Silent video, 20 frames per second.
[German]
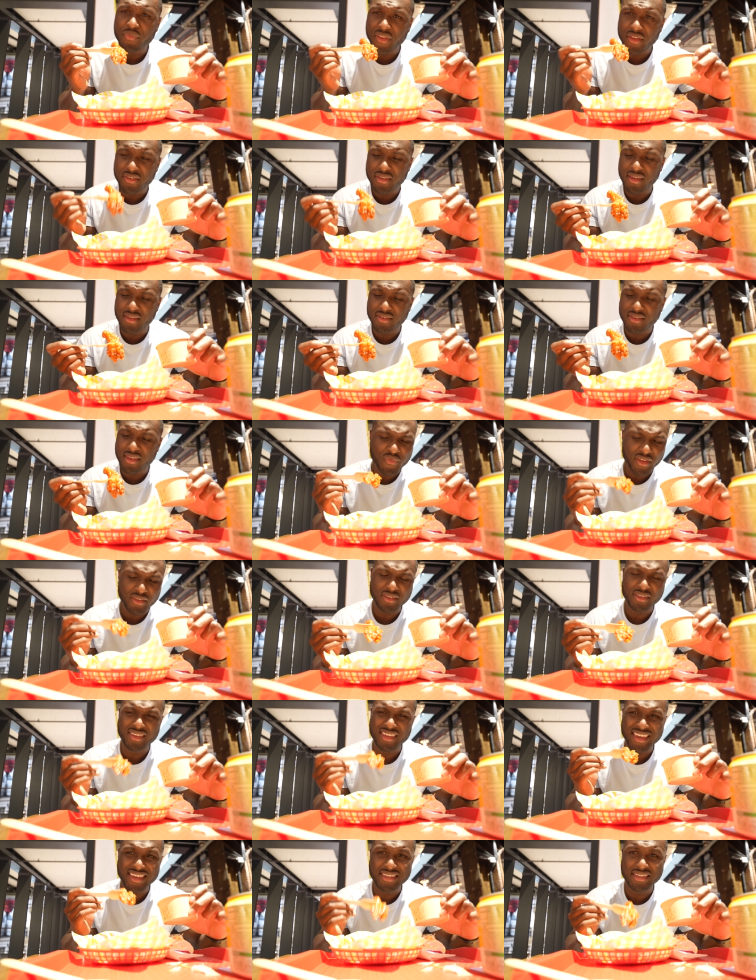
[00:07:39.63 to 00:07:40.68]
Und das hier ist, das
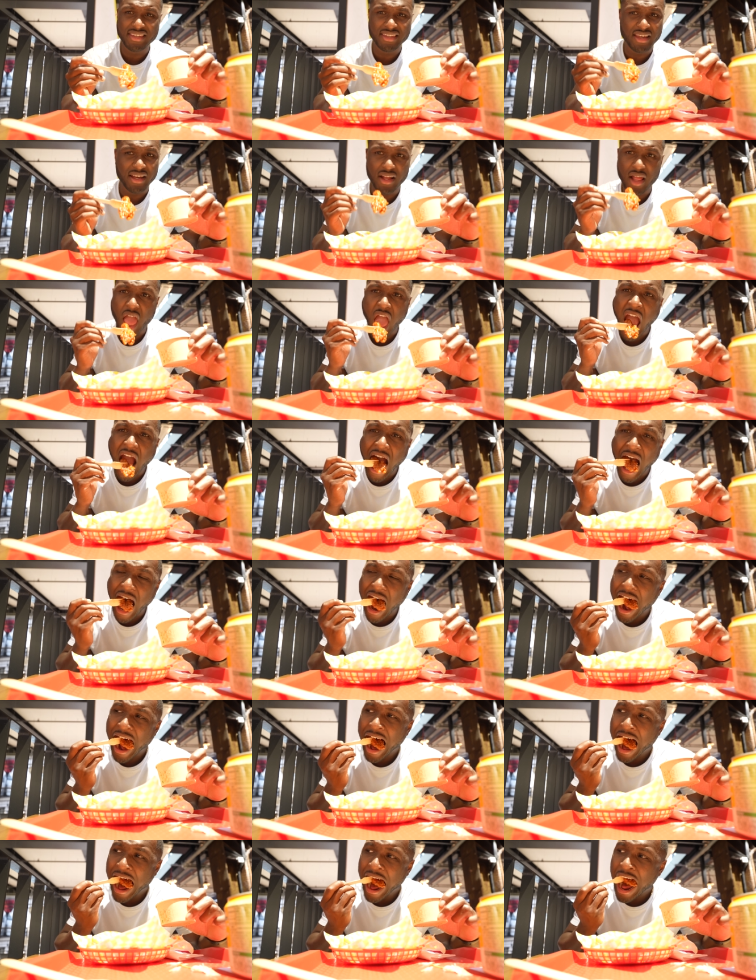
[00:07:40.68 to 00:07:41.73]
ist richtig geil.
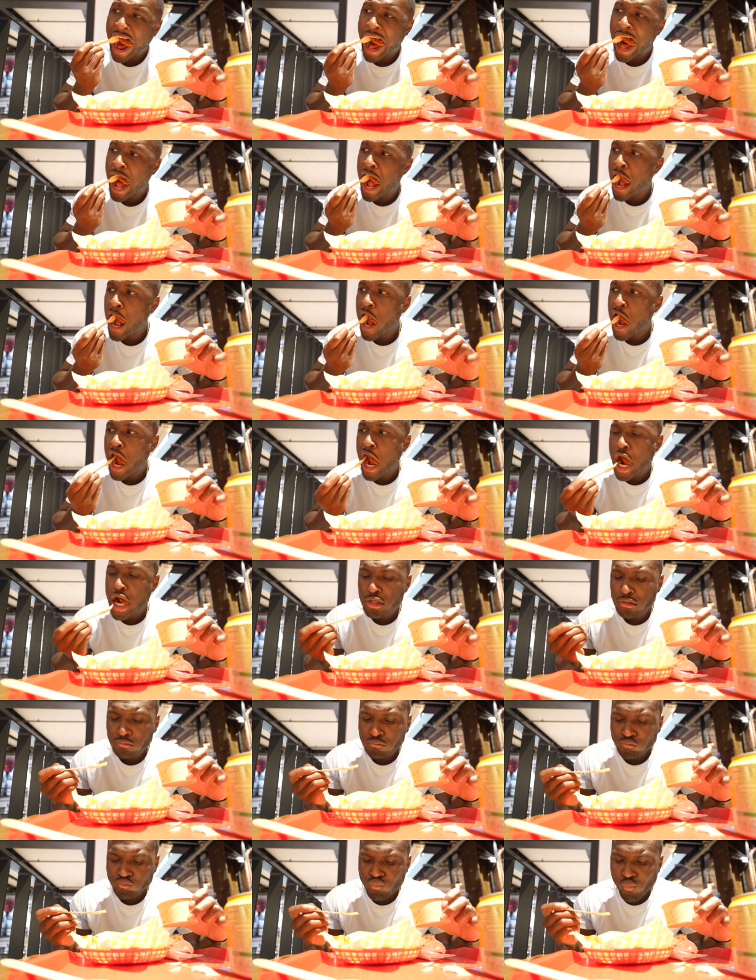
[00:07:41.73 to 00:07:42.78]
Da würde ich niemals drauf kommen,